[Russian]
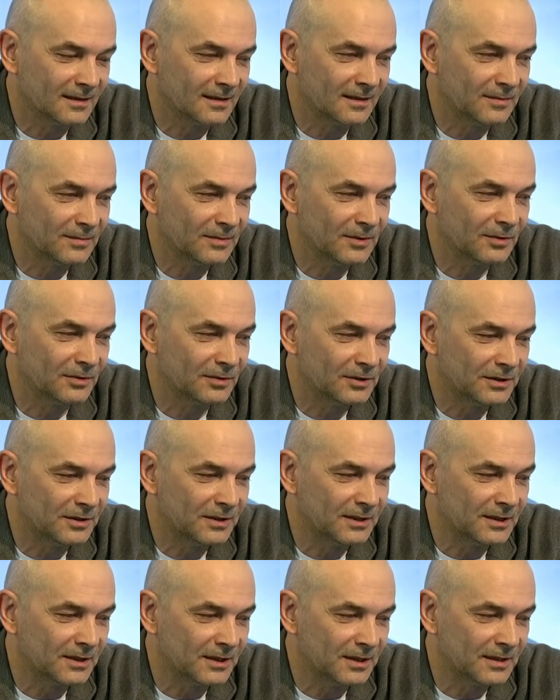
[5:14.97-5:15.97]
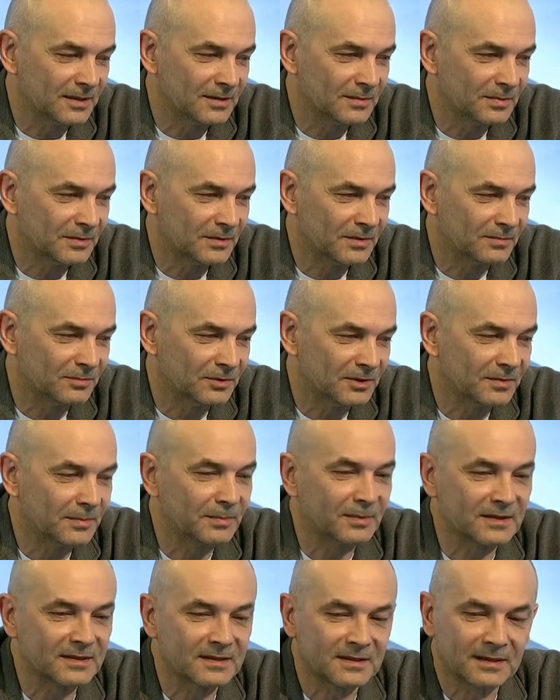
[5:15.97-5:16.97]
это было очень интересно, потому что
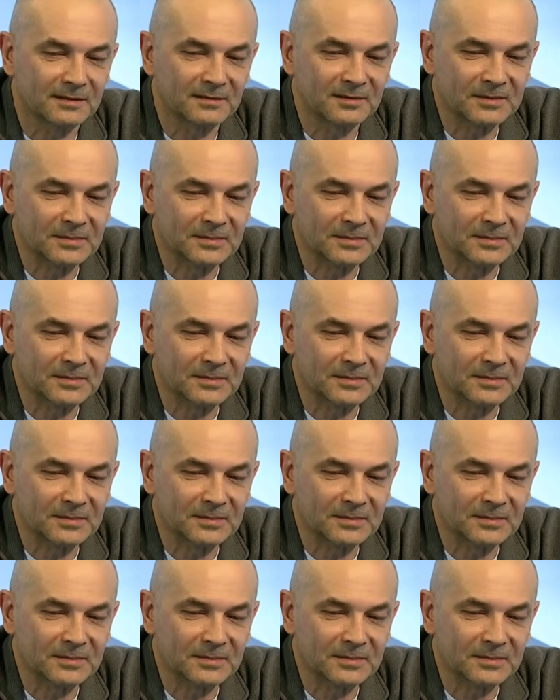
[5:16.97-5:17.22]
поставил